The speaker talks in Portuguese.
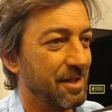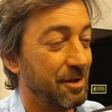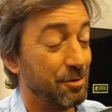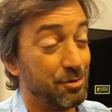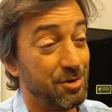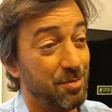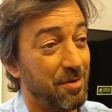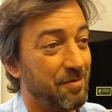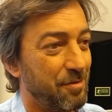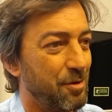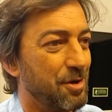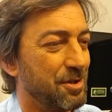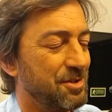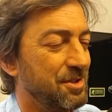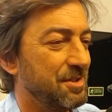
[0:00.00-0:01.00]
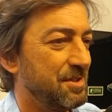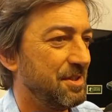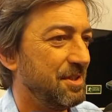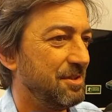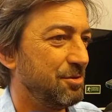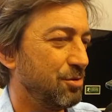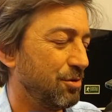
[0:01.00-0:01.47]
terem um time forte, e
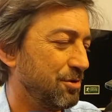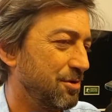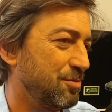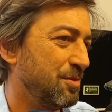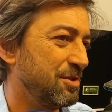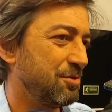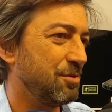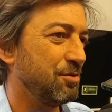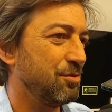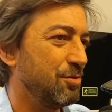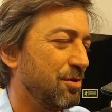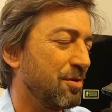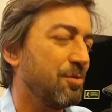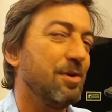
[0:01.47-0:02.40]
sim toda uma estrutura